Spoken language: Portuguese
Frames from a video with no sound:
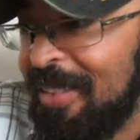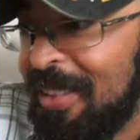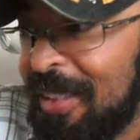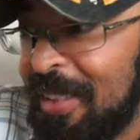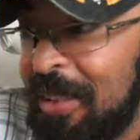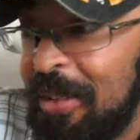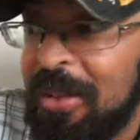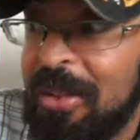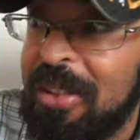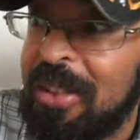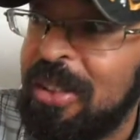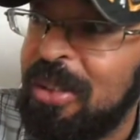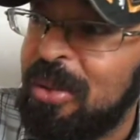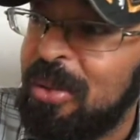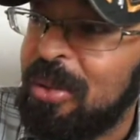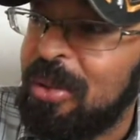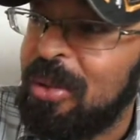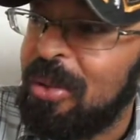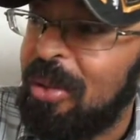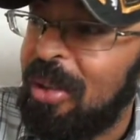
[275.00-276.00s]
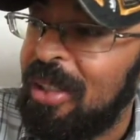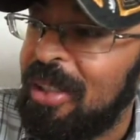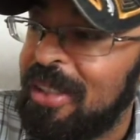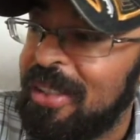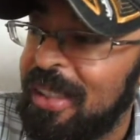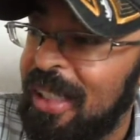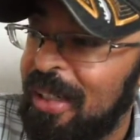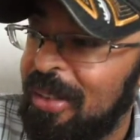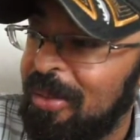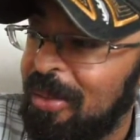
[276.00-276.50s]
o que eu sinto quando eu olho
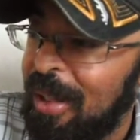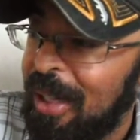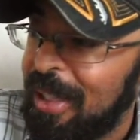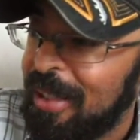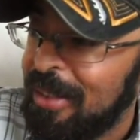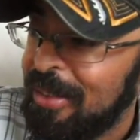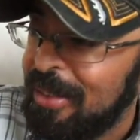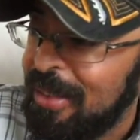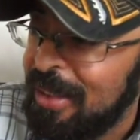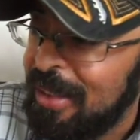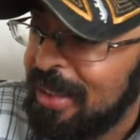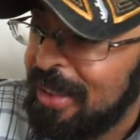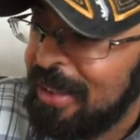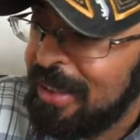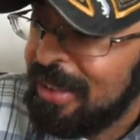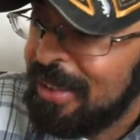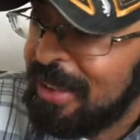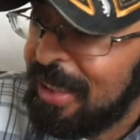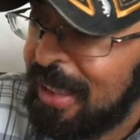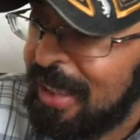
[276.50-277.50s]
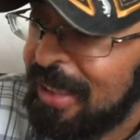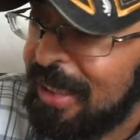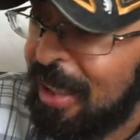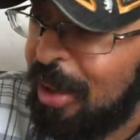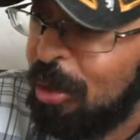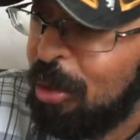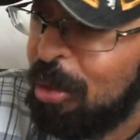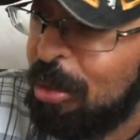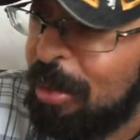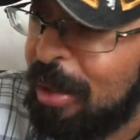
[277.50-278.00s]
esse aquário? Será que é
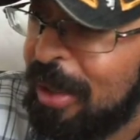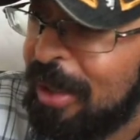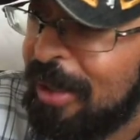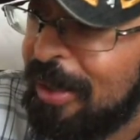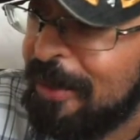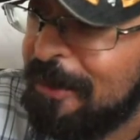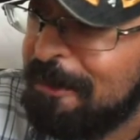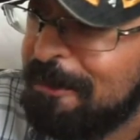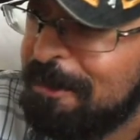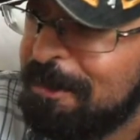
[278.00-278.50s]
alguma